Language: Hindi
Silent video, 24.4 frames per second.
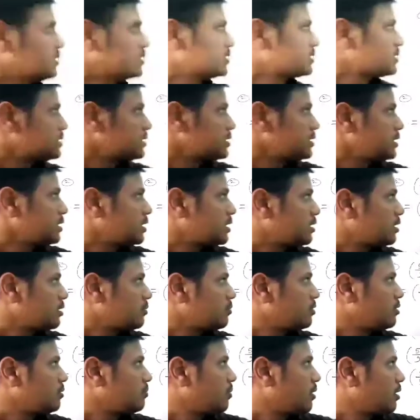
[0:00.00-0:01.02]
किसी के
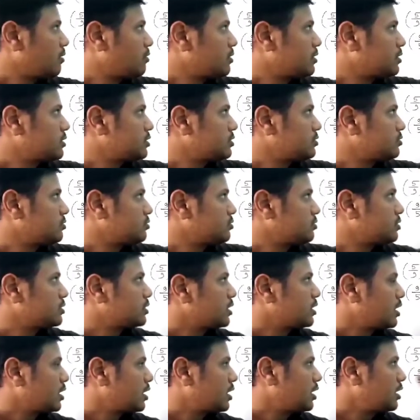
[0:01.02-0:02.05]
भी पावर जीरो
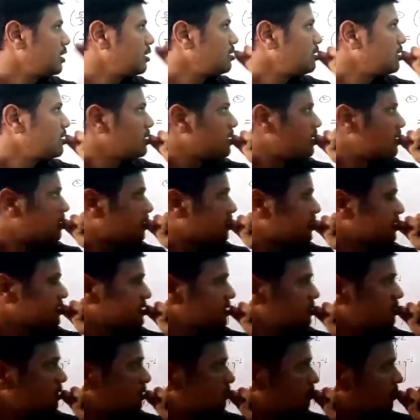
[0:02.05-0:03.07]
होता है
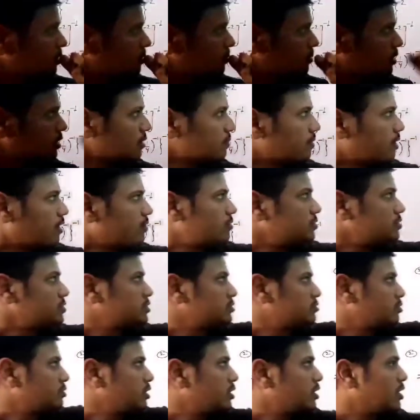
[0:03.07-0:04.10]
किसी भी नंबर पर अगर पावर
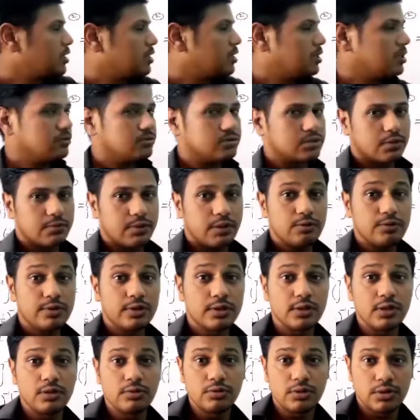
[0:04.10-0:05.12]
जीरो लगा रहे तो सब वैल्यू
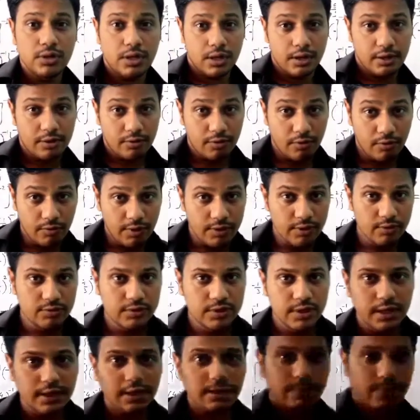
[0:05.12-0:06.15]
कितना होता है वन
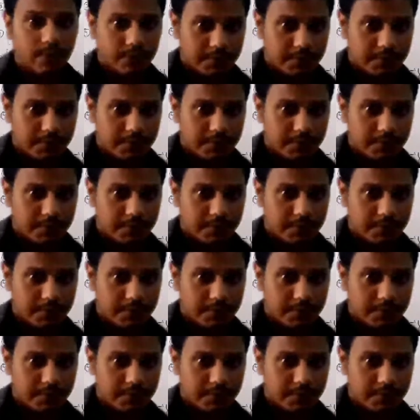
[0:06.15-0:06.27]
होता है कल